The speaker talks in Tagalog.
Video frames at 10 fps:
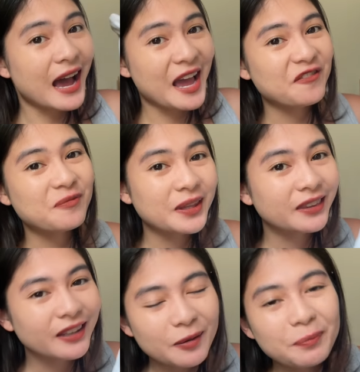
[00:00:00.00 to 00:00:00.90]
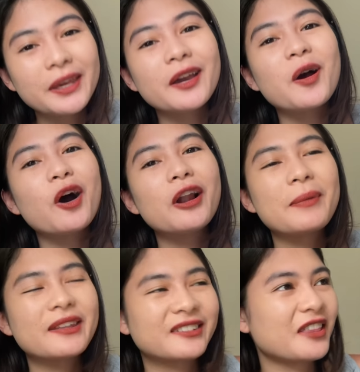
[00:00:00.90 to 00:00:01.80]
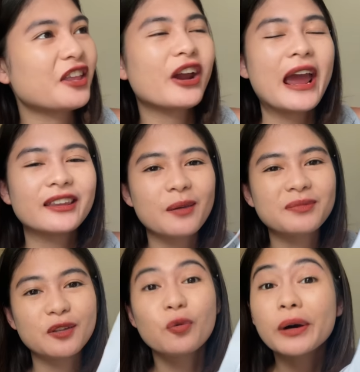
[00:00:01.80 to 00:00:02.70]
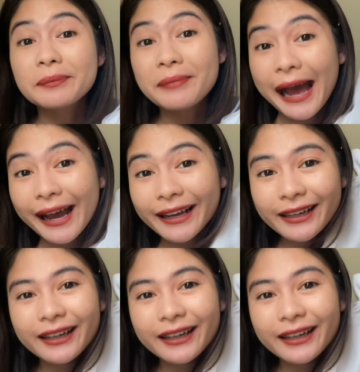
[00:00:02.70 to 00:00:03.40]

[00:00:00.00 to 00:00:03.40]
I've been keeping all my skincare items in one bag.